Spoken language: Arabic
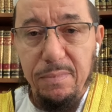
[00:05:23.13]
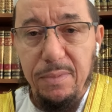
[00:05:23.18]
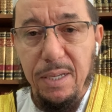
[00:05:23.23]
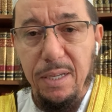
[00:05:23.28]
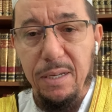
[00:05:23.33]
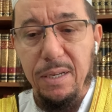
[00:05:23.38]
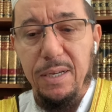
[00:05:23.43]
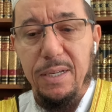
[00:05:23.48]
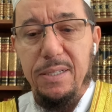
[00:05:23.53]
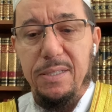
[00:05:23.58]

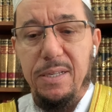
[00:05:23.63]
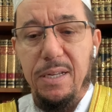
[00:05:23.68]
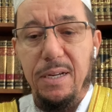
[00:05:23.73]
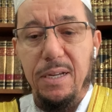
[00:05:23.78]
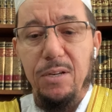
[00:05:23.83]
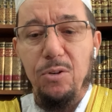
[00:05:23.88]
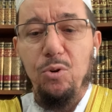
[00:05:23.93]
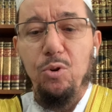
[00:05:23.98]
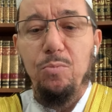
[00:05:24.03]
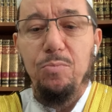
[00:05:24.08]
يعني الإنسان
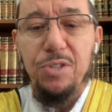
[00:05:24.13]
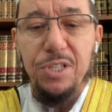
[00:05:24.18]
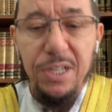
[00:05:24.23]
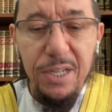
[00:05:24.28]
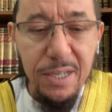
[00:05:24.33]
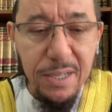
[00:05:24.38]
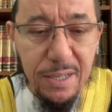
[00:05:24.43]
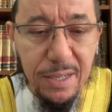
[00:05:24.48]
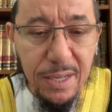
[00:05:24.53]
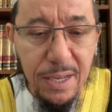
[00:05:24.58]
أن
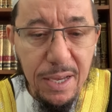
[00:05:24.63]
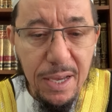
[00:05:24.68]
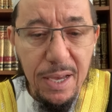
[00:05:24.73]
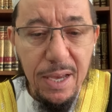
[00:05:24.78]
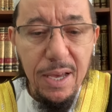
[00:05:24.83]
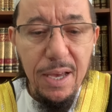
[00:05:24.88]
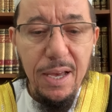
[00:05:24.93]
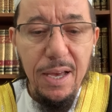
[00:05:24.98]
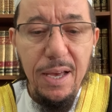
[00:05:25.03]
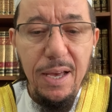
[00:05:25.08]
يمسك
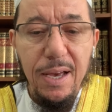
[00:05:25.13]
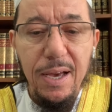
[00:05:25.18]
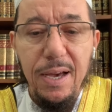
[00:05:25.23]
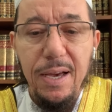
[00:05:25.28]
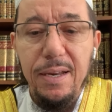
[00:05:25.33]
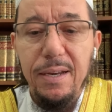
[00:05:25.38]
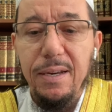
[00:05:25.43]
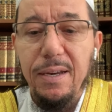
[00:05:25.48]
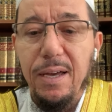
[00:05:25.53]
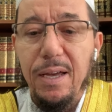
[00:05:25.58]
آه،
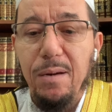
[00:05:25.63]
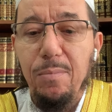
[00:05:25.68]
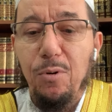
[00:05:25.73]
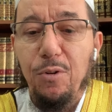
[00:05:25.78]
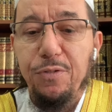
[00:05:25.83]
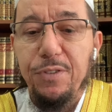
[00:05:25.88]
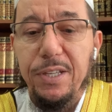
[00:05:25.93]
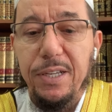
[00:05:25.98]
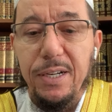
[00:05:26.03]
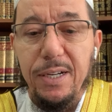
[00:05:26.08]
عن
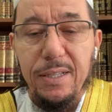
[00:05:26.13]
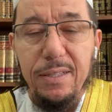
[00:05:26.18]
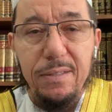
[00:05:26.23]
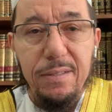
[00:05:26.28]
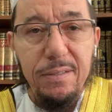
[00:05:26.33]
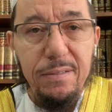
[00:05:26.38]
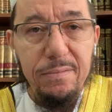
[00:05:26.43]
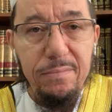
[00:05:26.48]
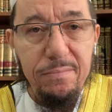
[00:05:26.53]
المفطرات